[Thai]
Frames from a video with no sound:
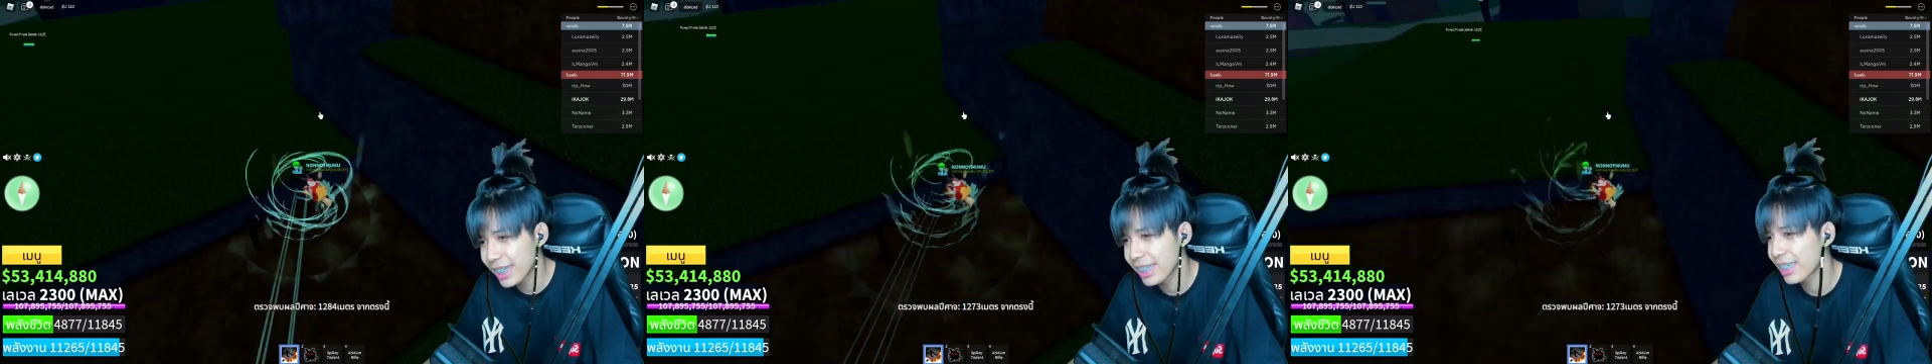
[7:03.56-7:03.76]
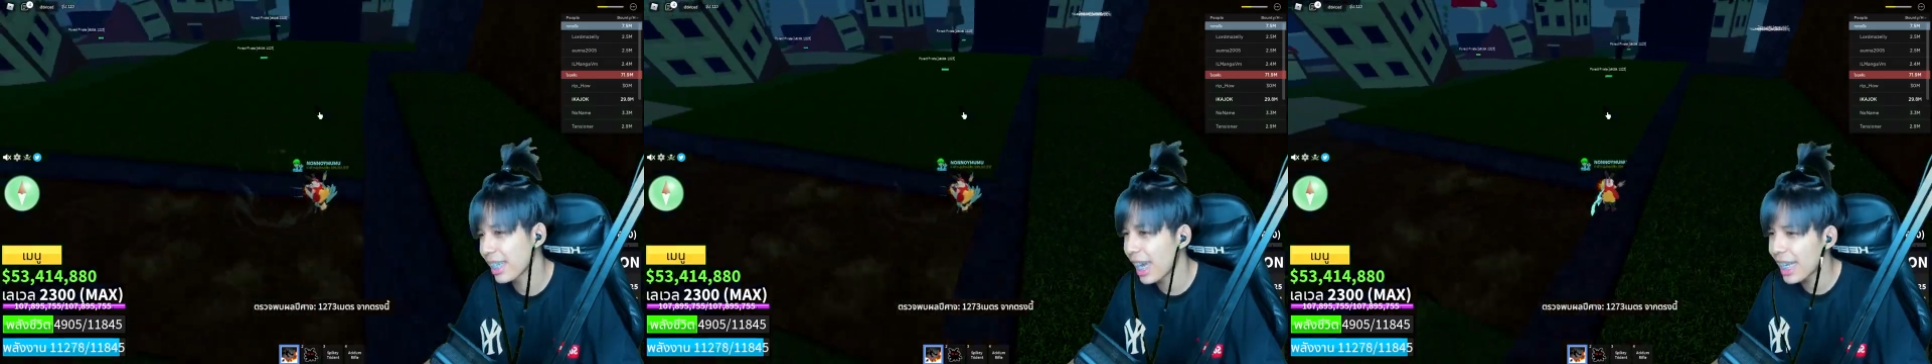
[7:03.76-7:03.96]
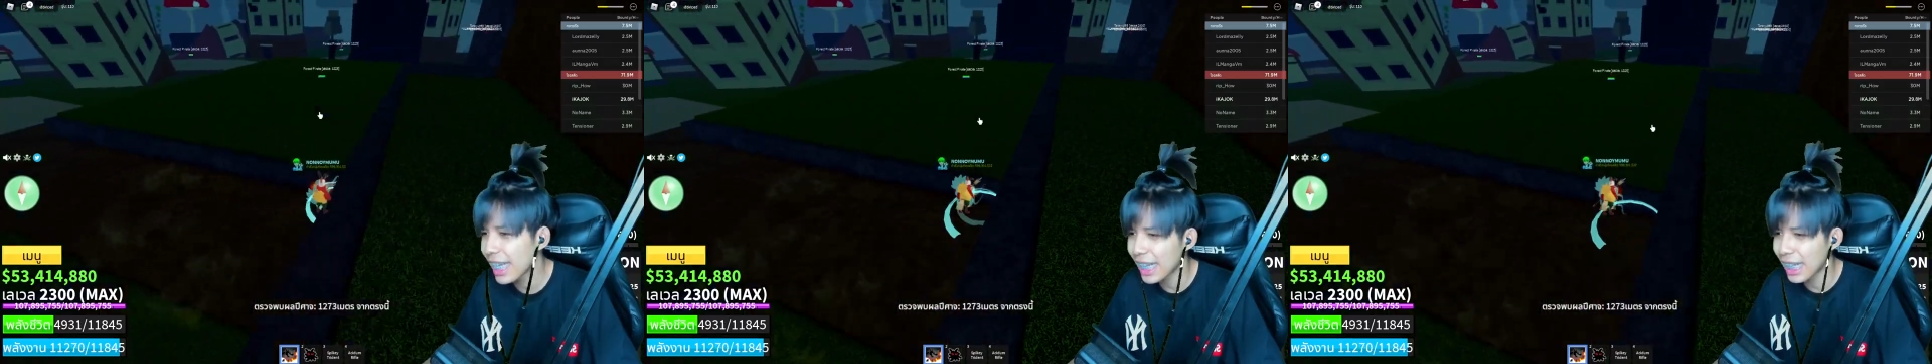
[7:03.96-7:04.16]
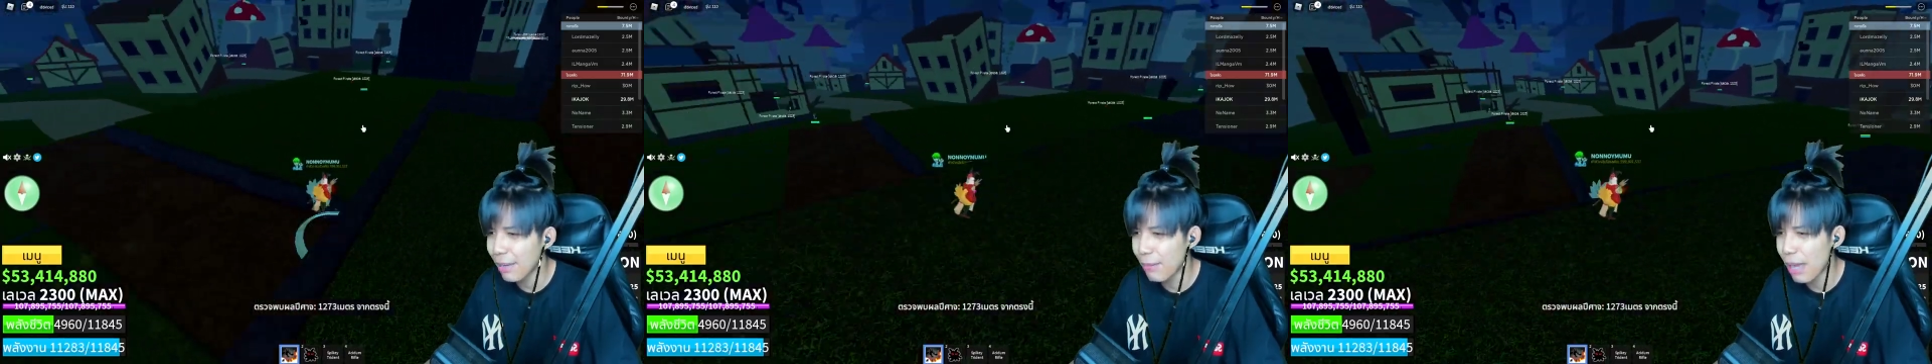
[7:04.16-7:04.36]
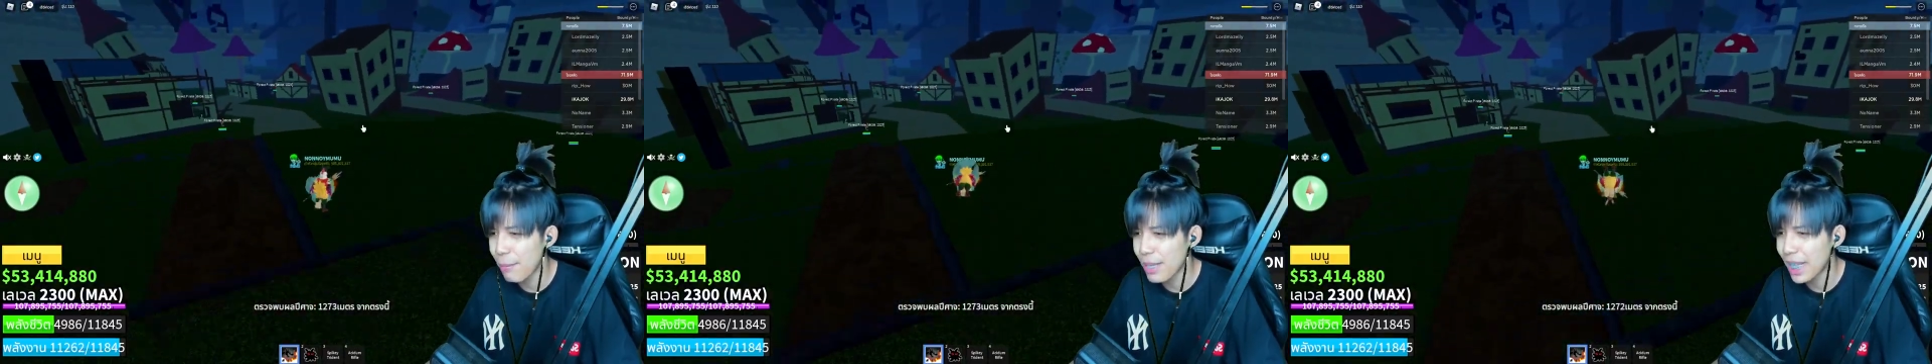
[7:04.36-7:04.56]
ก็อย่าด่า
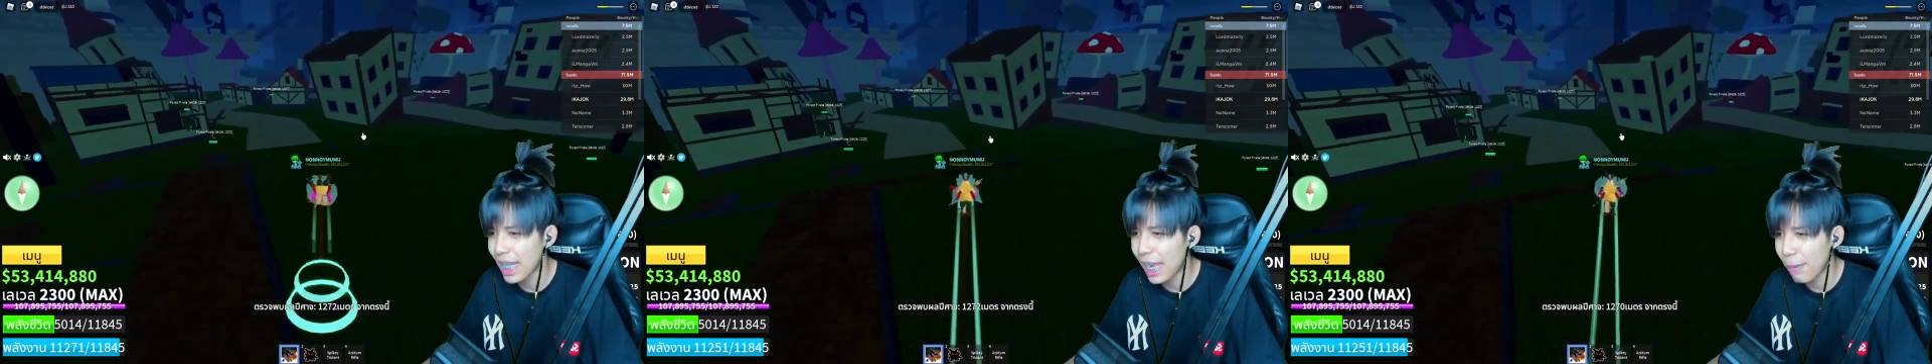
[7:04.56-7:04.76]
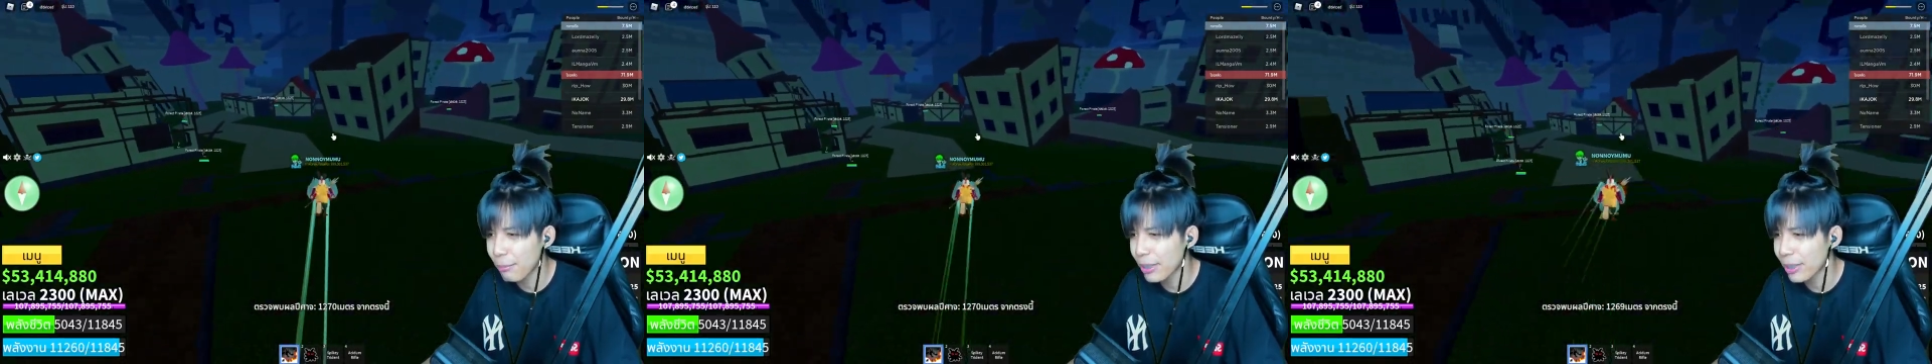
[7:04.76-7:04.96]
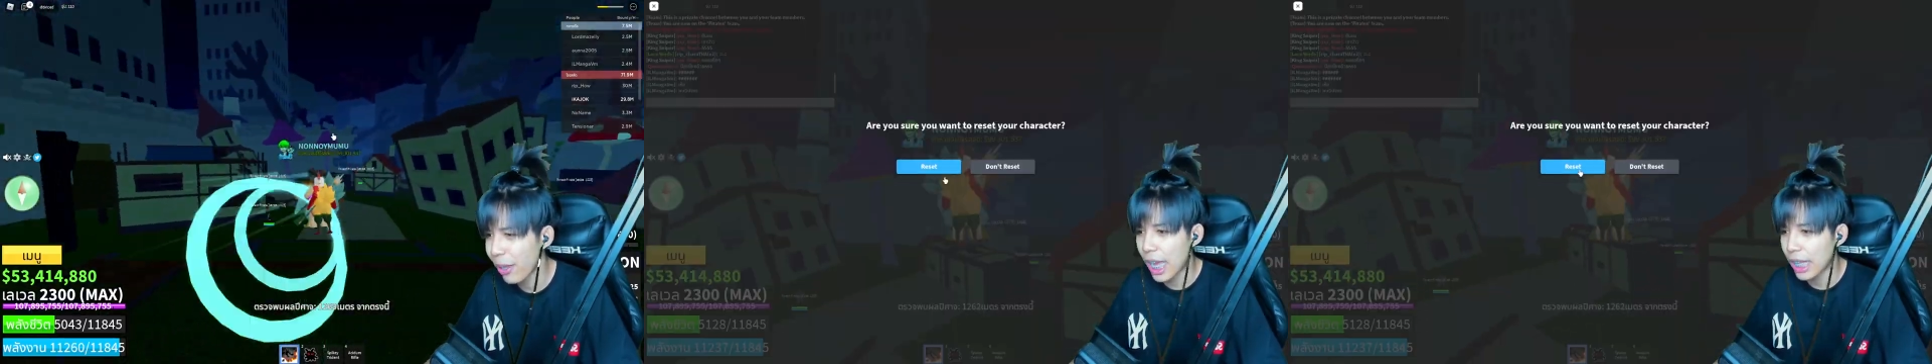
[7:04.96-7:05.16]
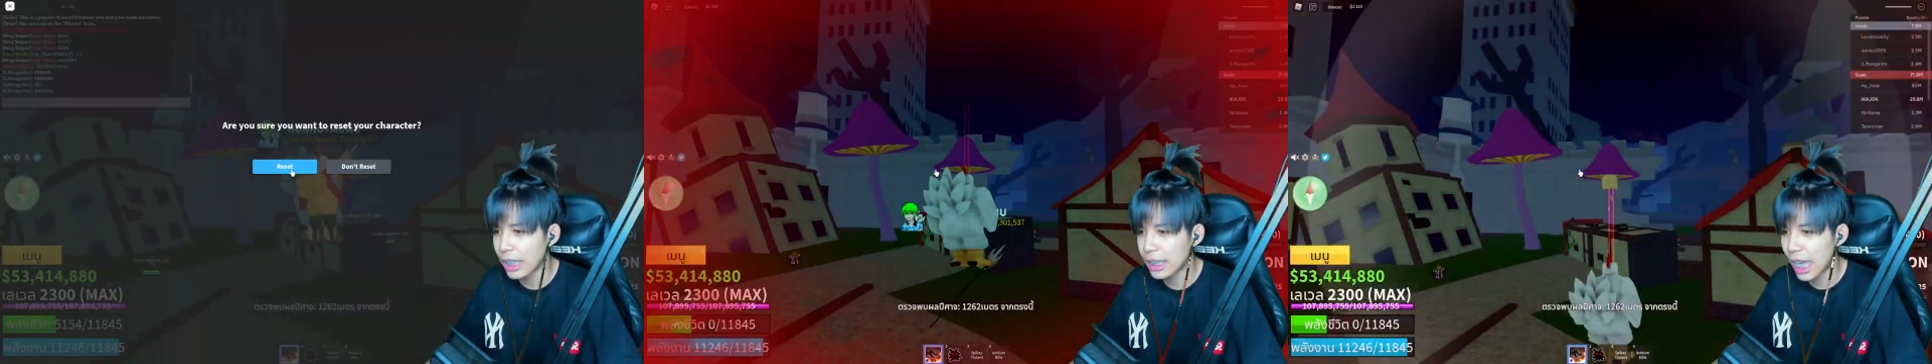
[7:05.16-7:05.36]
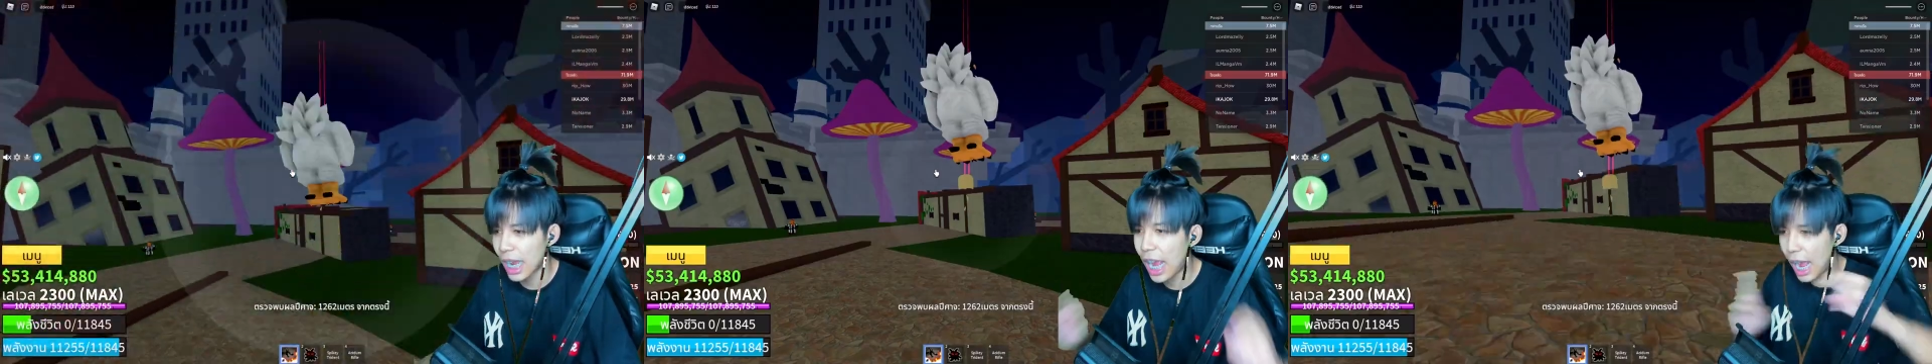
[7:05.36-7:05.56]
มาพี่นะครับน้องๆถึ
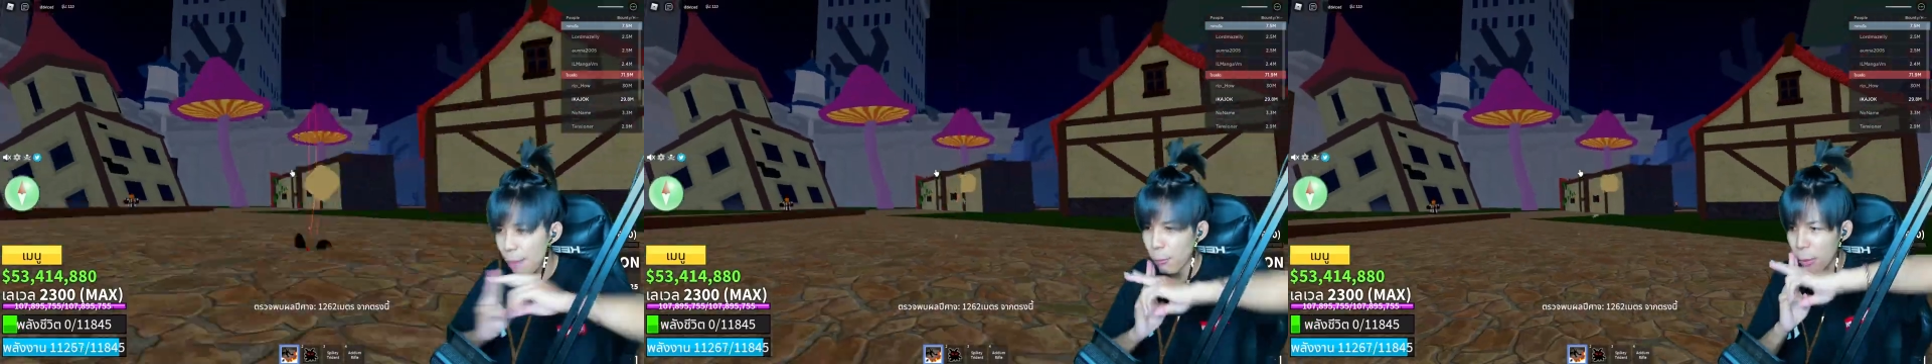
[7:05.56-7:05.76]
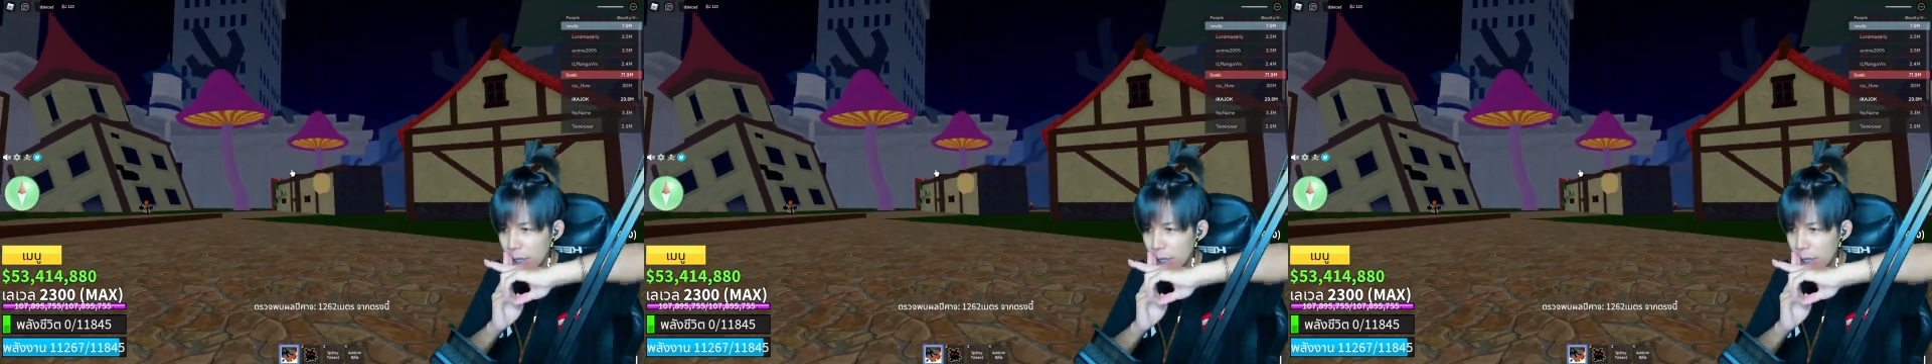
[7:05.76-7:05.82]
งจะฆ่ามุย